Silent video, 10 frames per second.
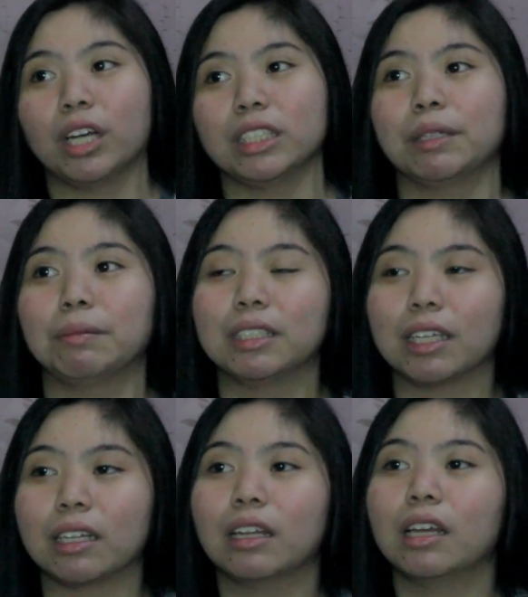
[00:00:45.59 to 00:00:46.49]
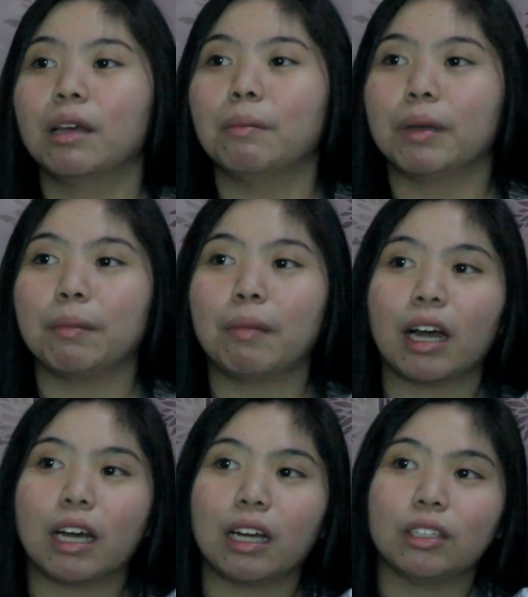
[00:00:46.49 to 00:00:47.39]
Kasi minsan may
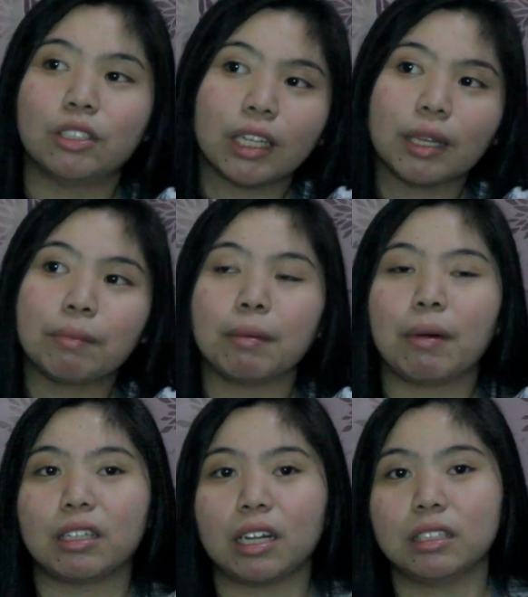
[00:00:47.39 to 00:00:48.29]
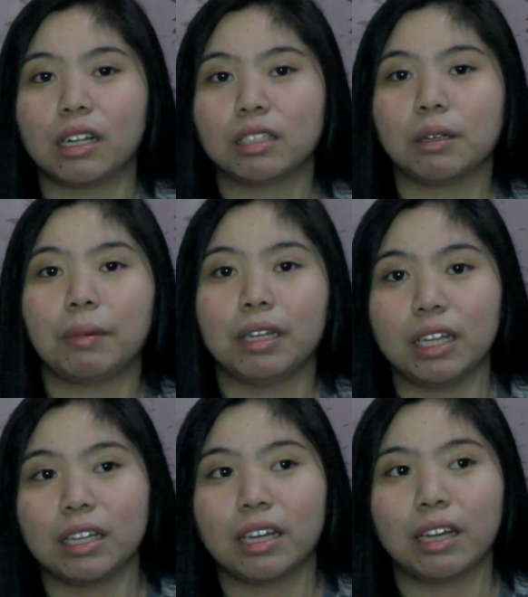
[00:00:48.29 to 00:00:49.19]
mga jeep, may mga tricycle sa
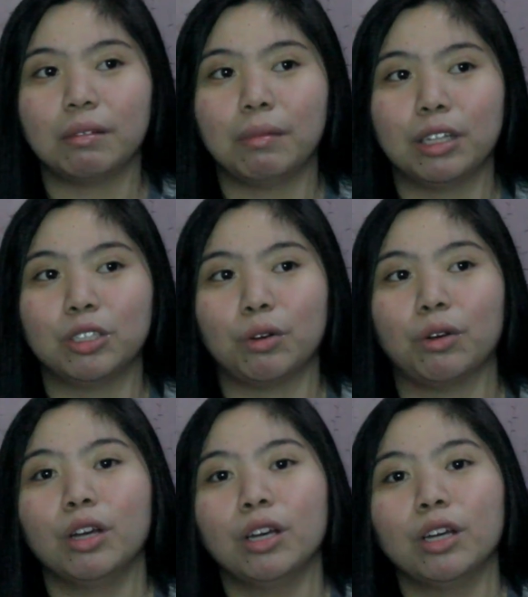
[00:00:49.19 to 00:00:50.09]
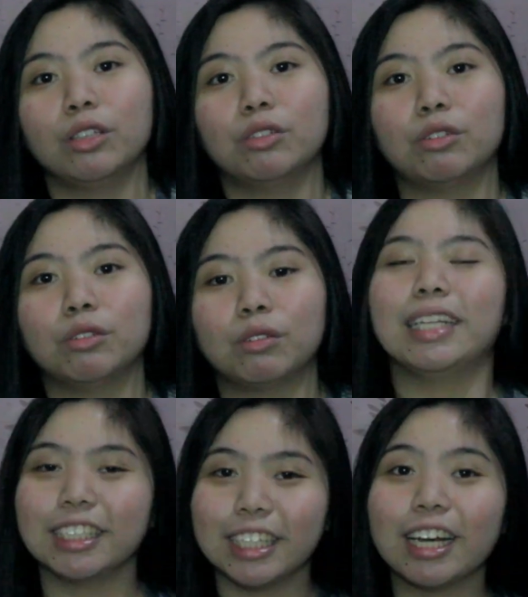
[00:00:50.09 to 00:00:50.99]
paligid, medyo dun.
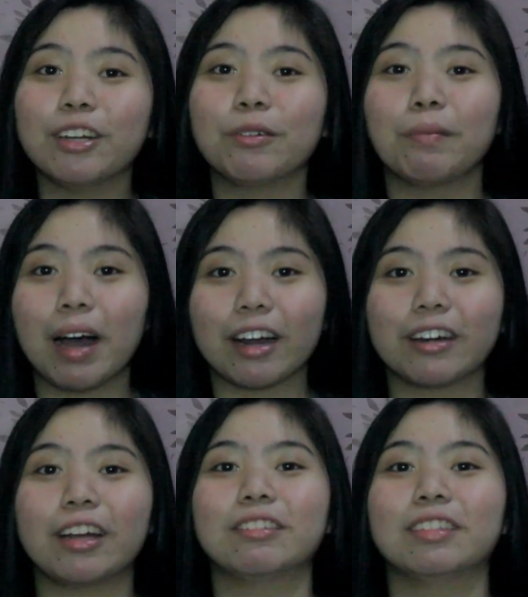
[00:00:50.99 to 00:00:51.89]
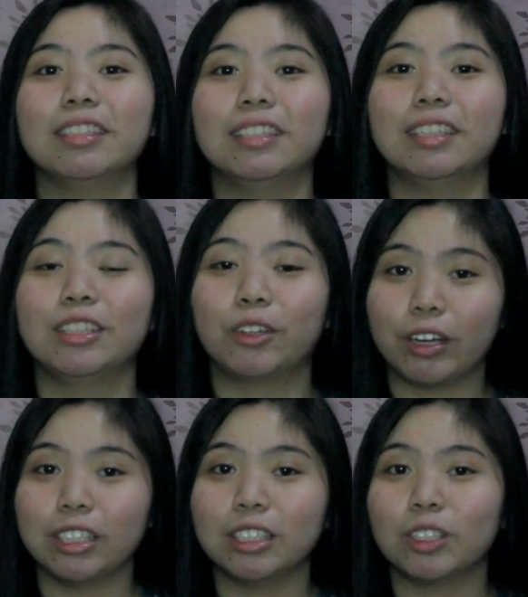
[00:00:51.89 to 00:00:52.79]
Nasisira nung background
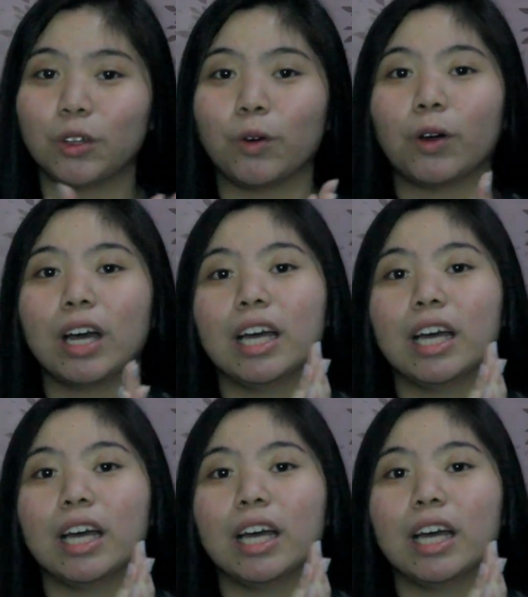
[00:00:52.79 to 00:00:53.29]
noise yung